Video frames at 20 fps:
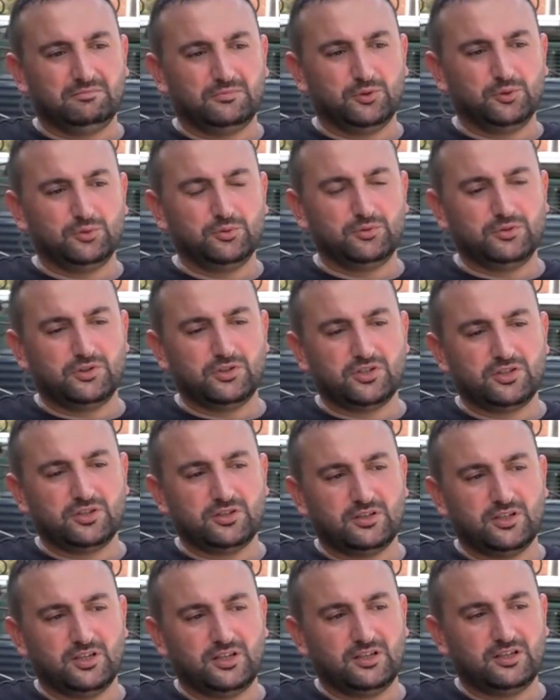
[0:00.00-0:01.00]
Onun
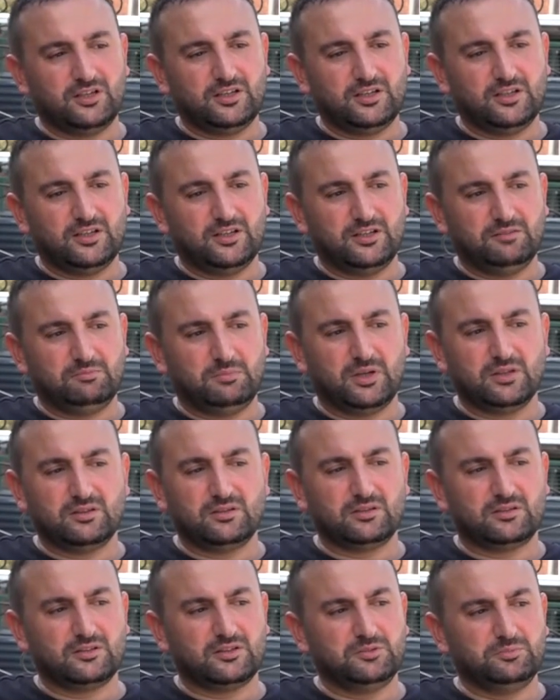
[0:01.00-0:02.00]
dışında
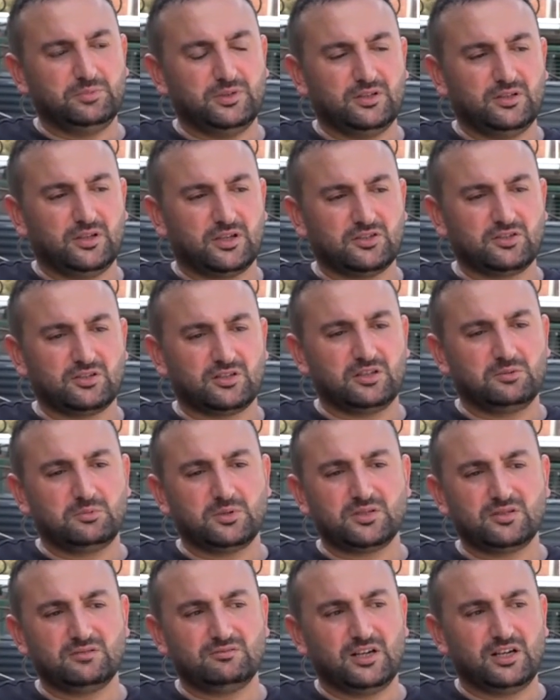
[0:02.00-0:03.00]
mantıklı bir
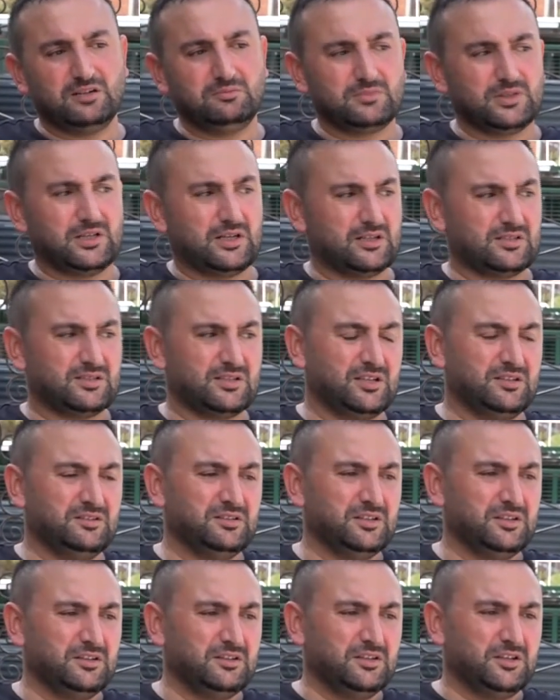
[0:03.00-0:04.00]
açıklaması var mı
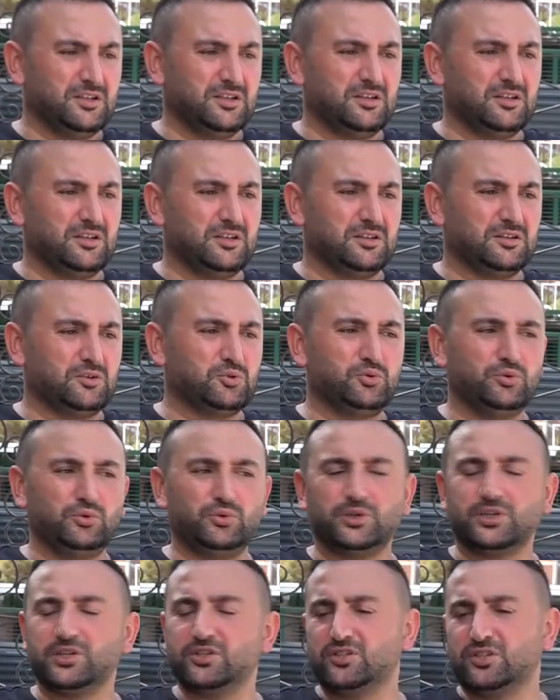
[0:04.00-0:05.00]
dersen e,
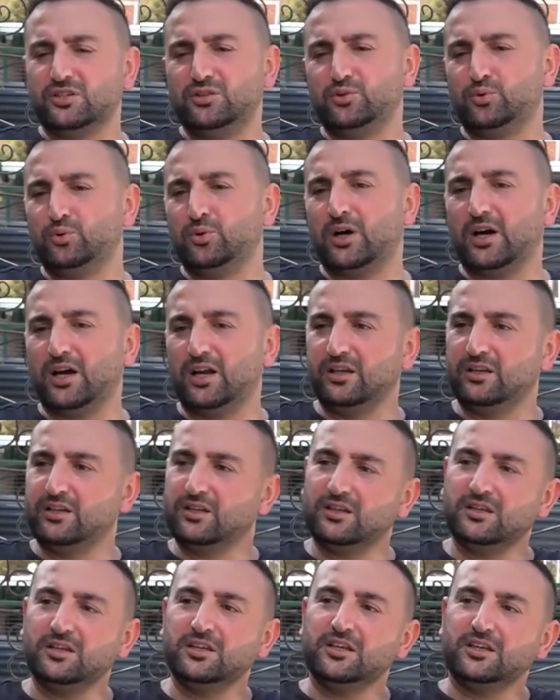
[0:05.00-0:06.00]
kuyruk için ruh
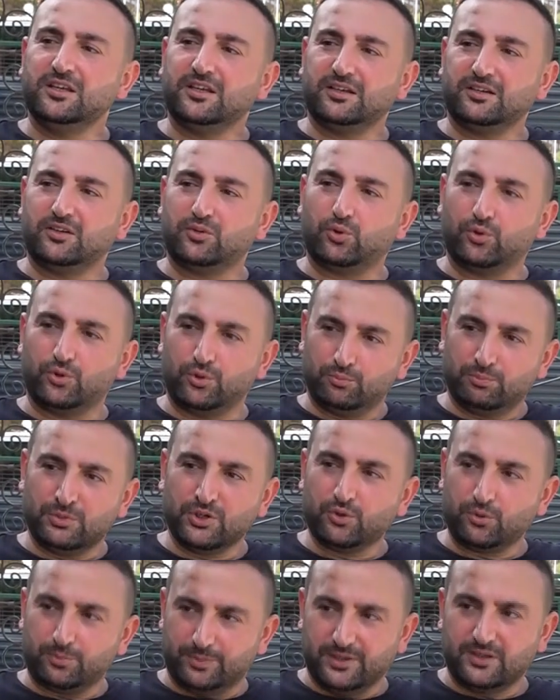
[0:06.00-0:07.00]
halini
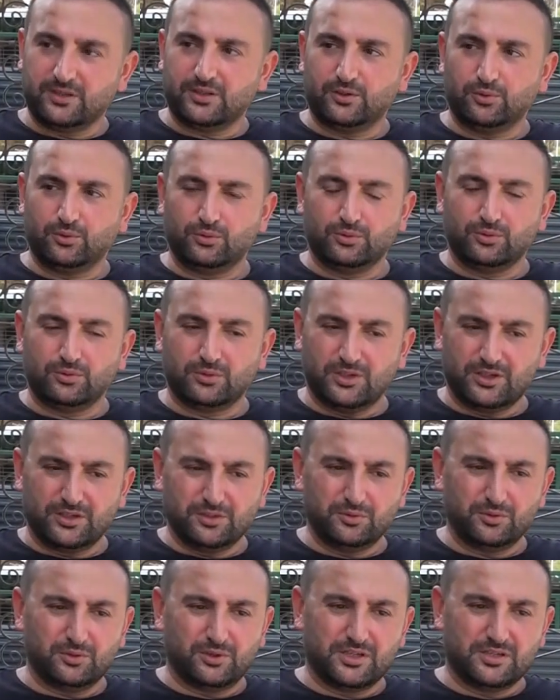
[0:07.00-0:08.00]
koruma köpekleri
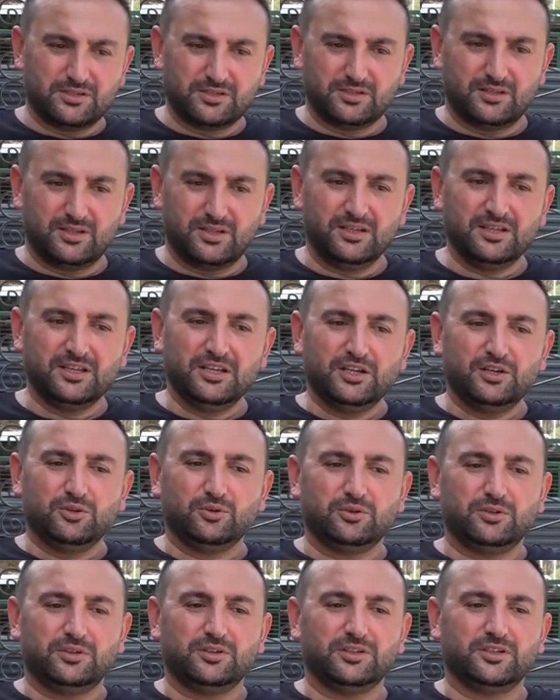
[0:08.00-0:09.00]
oldukları dolayısıyla
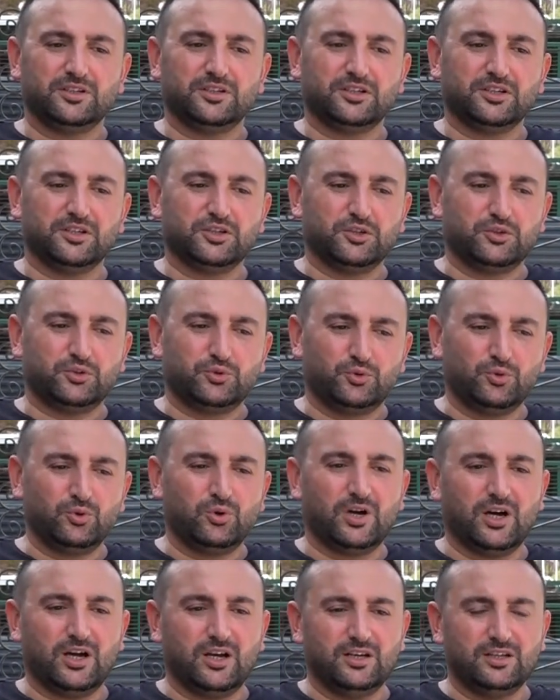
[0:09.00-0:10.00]
e,
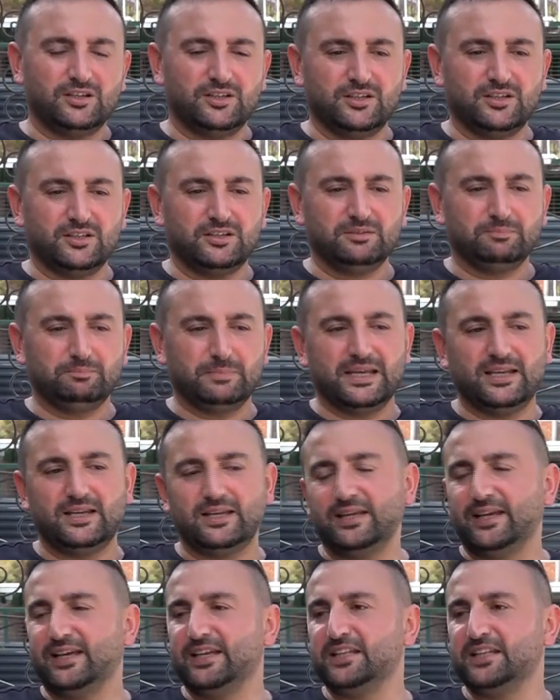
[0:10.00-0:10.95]
ruh halini belli